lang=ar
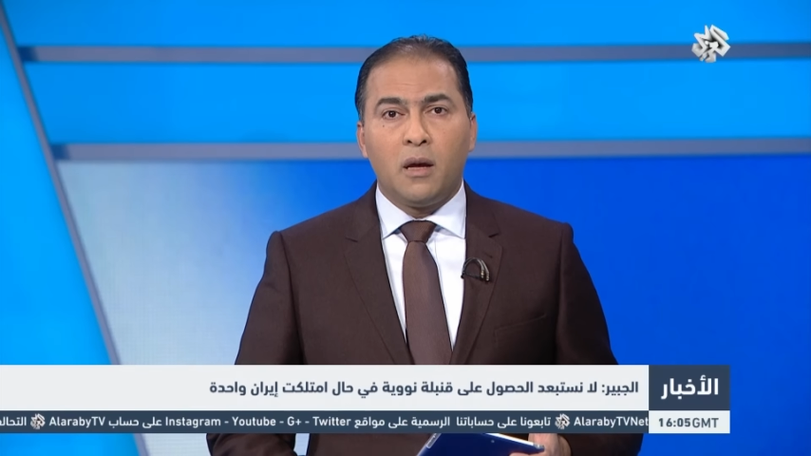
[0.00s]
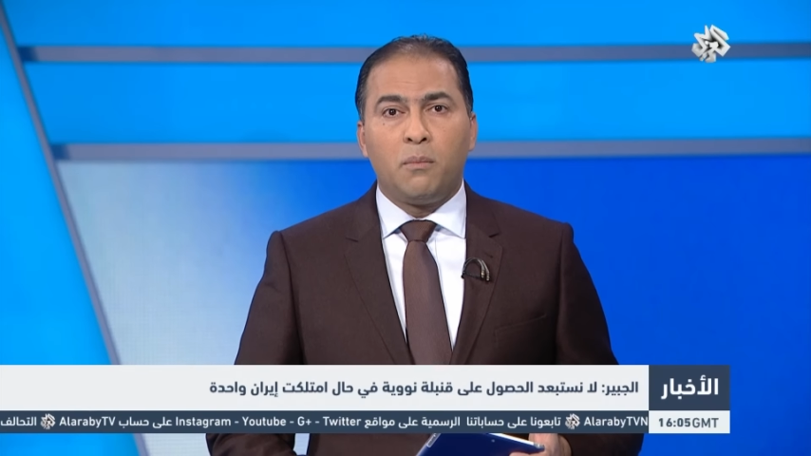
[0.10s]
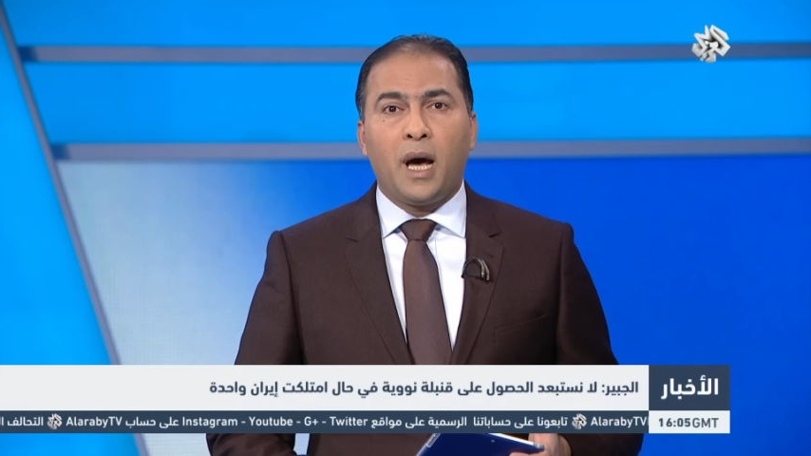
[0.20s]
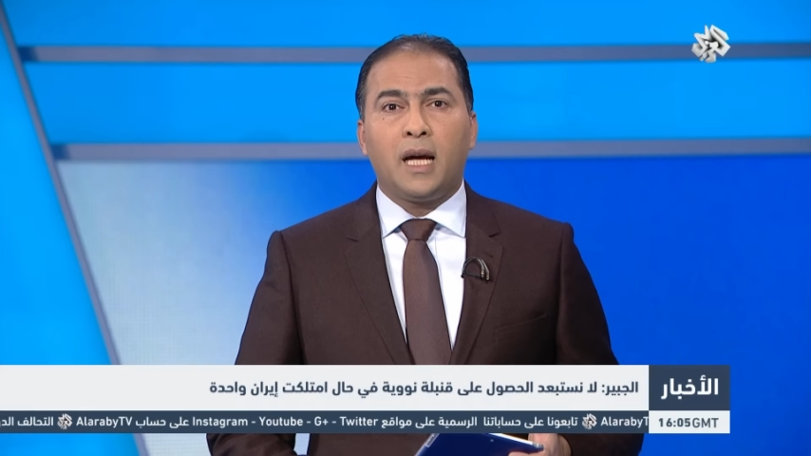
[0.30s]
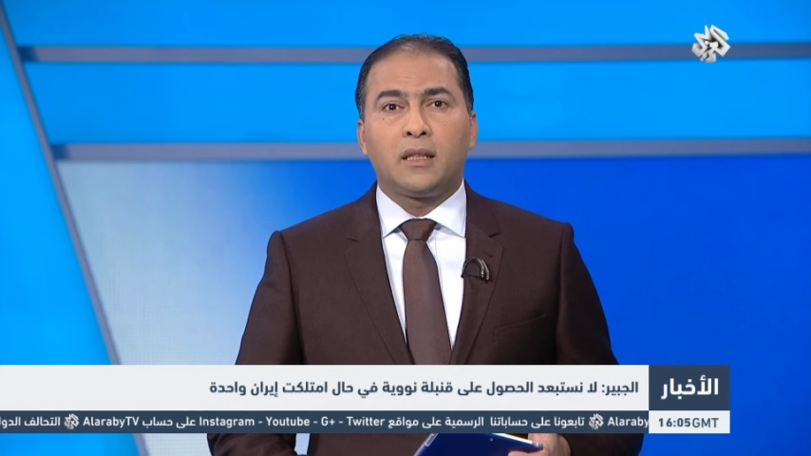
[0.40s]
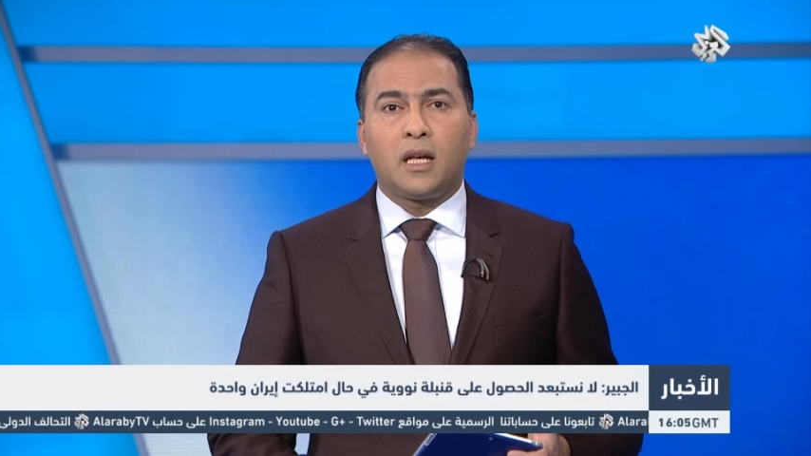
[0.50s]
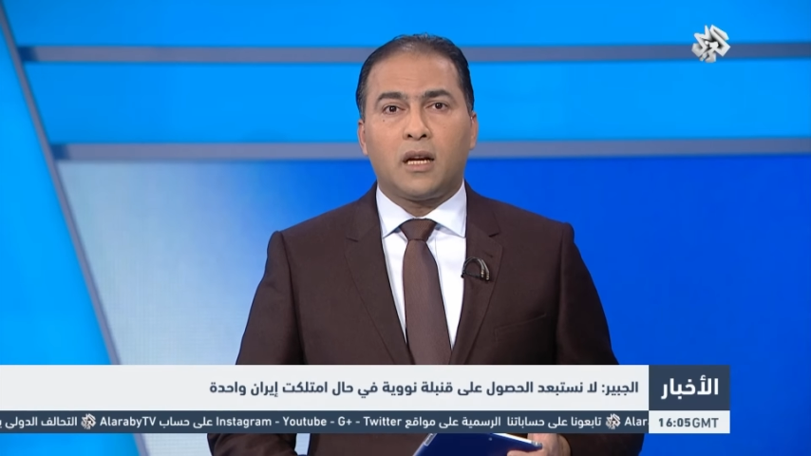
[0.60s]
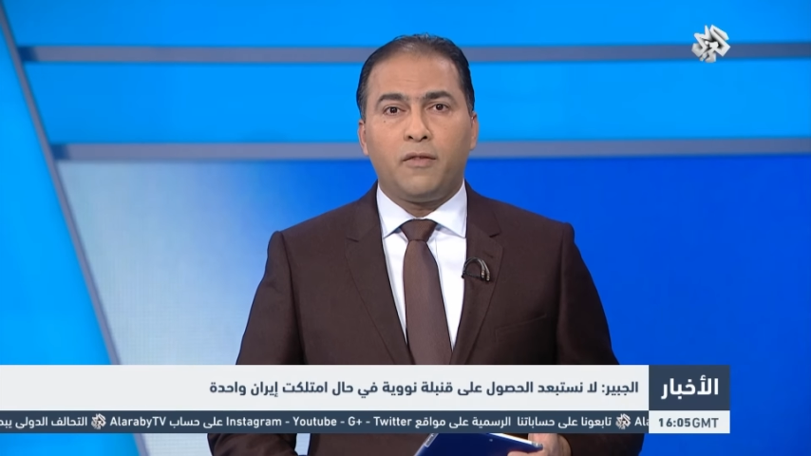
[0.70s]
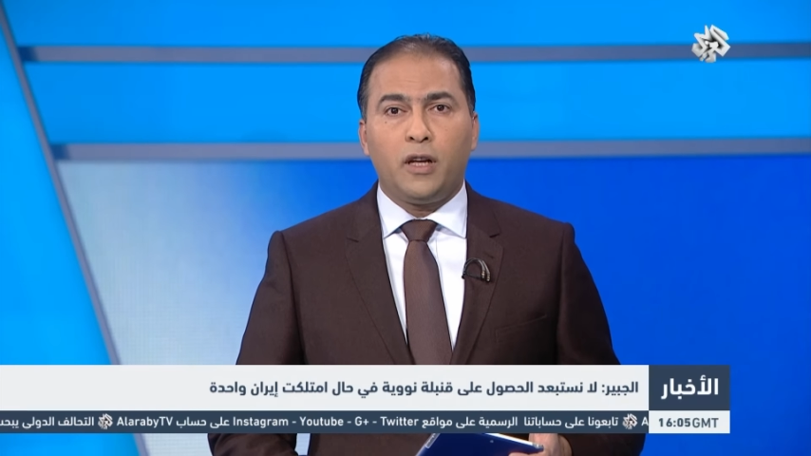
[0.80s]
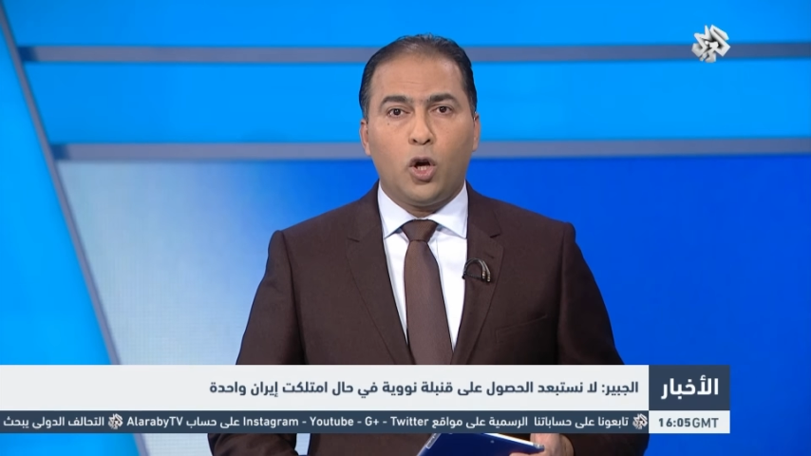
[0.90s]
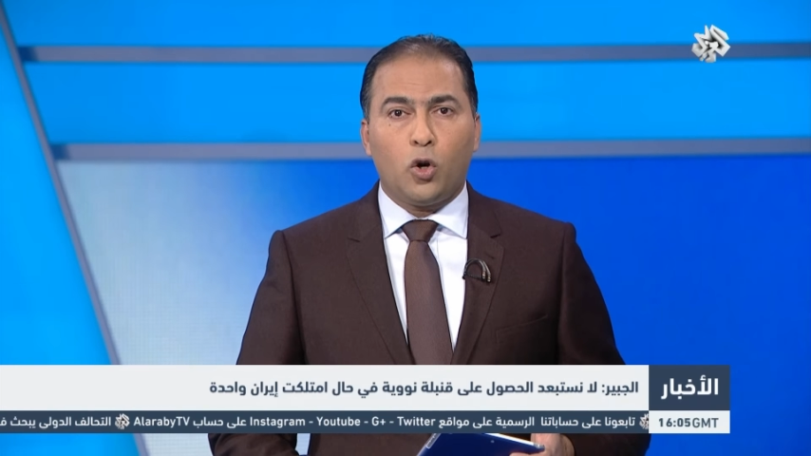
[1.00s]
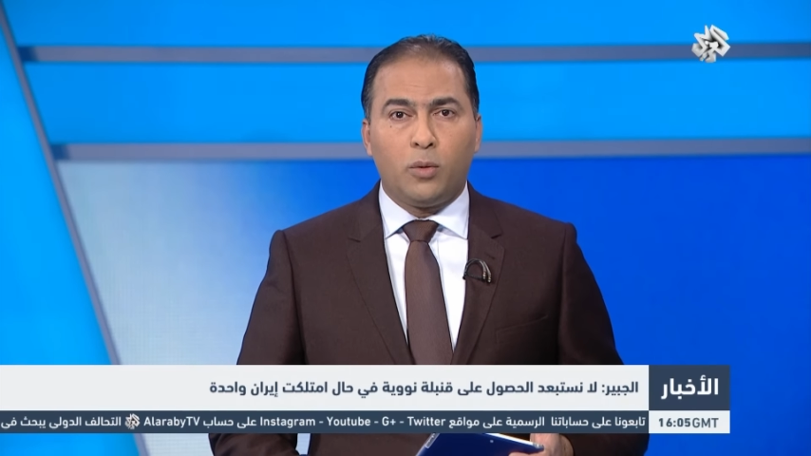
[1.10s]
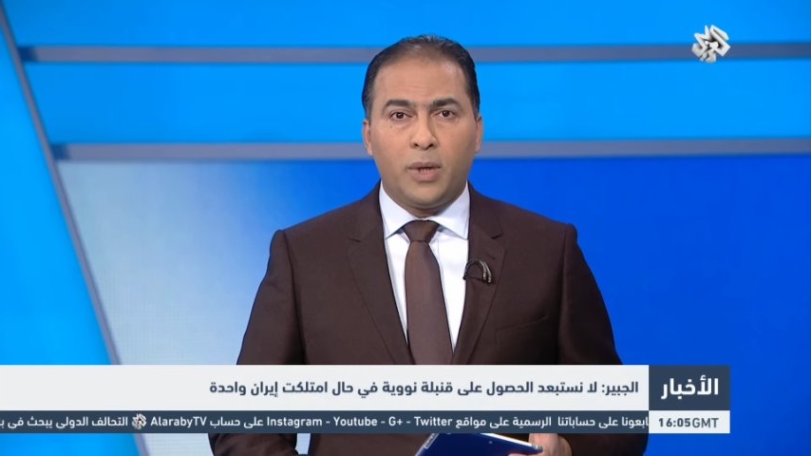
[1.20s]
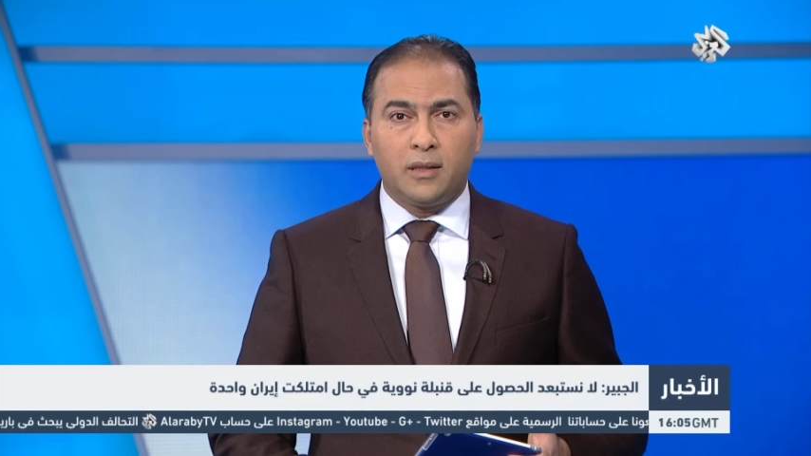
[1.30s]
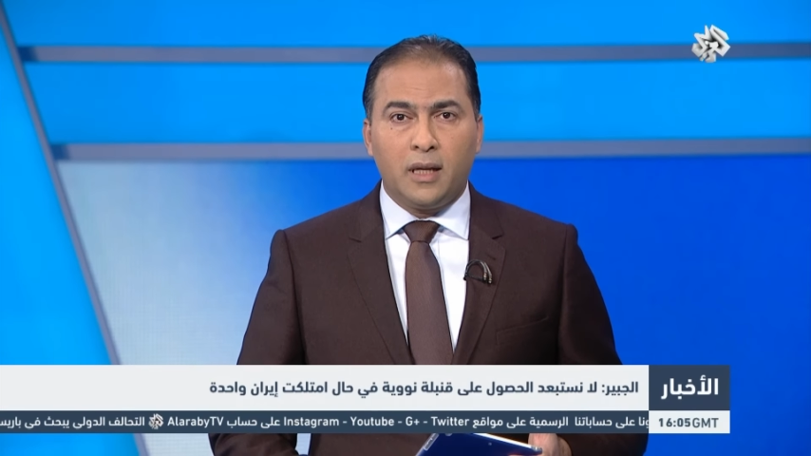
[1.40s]
بعد رفع
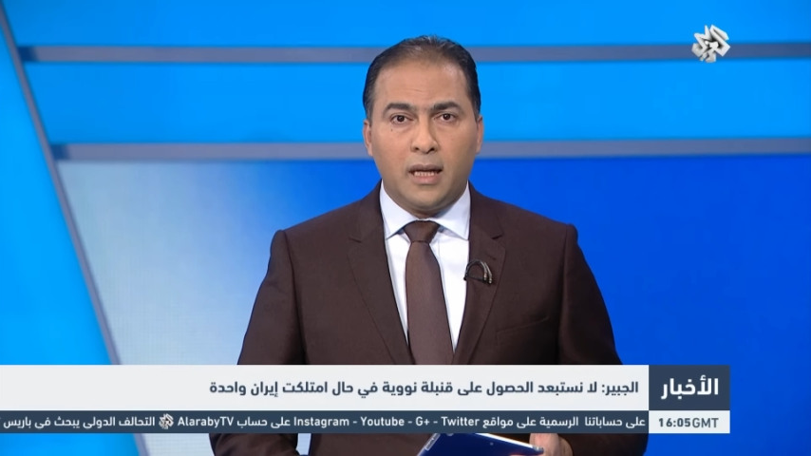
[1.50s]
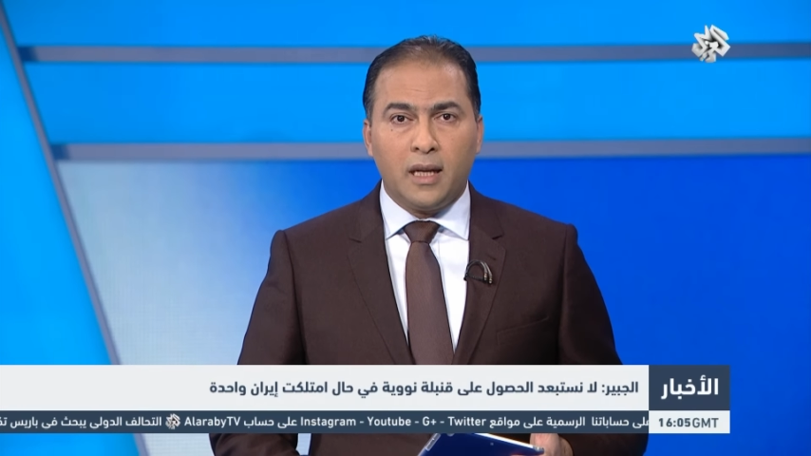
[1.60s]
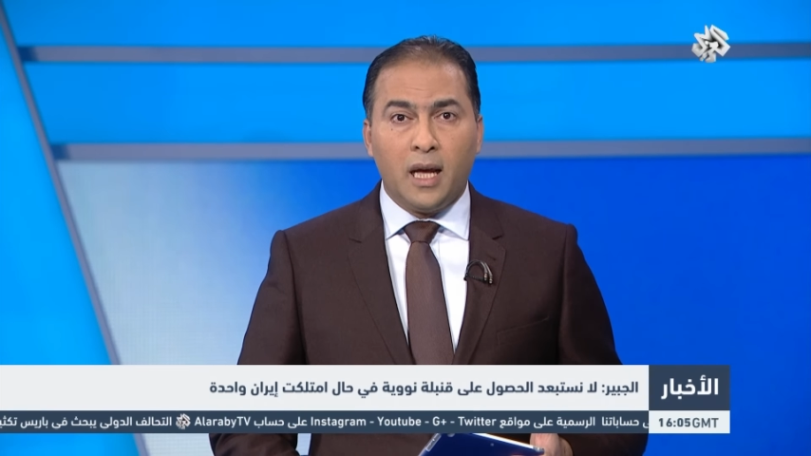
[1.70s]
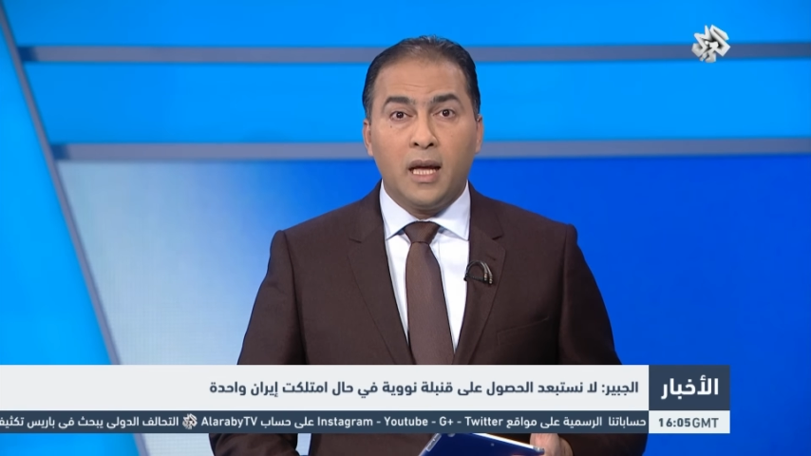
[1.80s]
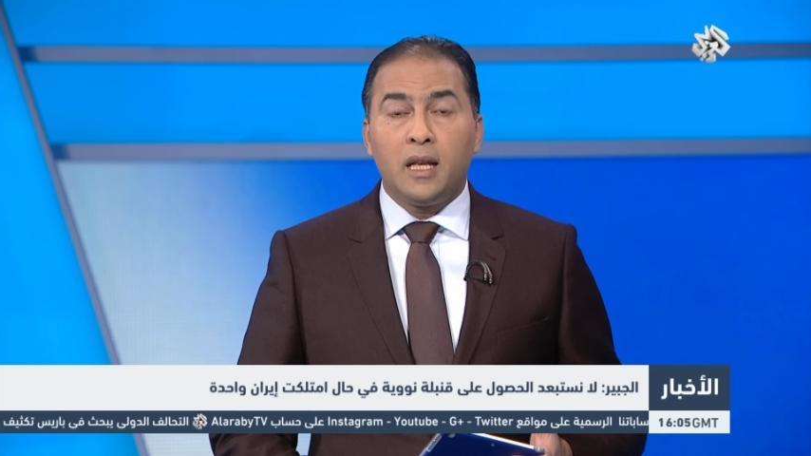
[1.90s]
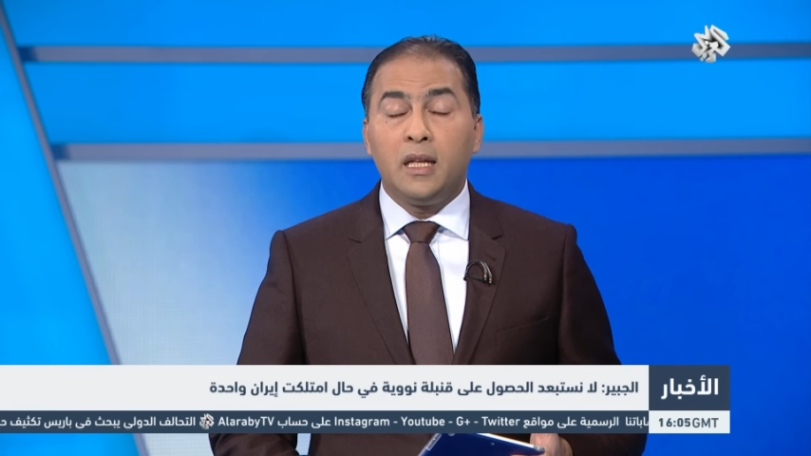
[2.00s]
العقوبات عنها